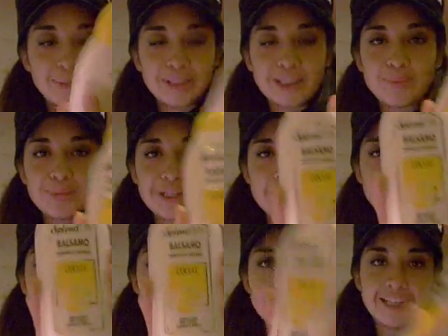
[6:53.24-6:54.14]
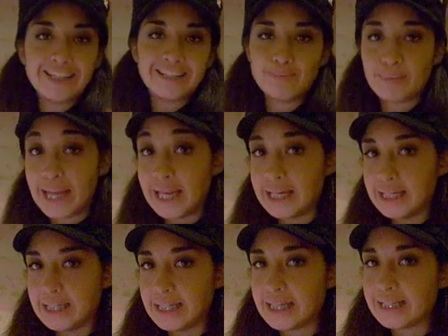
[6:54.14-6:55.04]
per capelli lunghi e
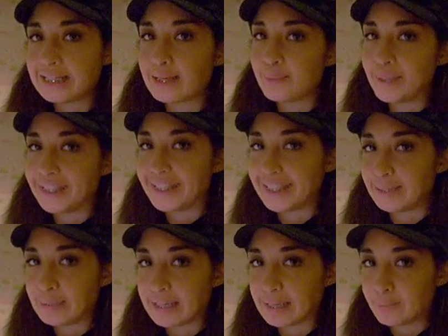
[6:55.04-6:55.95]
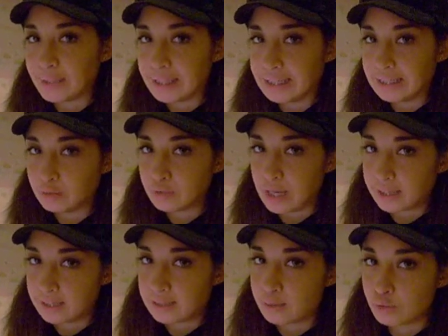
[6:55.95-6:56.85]
ribelli e sapete che i miei capelli non
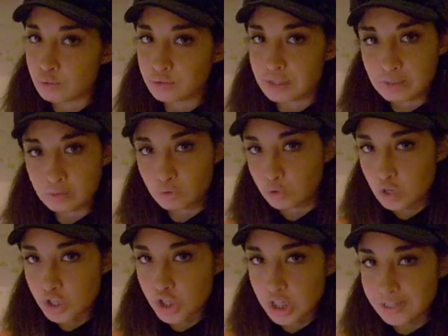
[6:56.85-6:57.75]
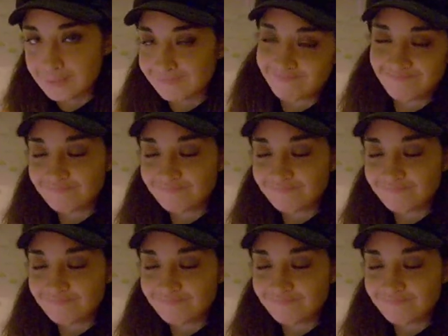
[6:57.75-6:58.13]
è che sono tanto docili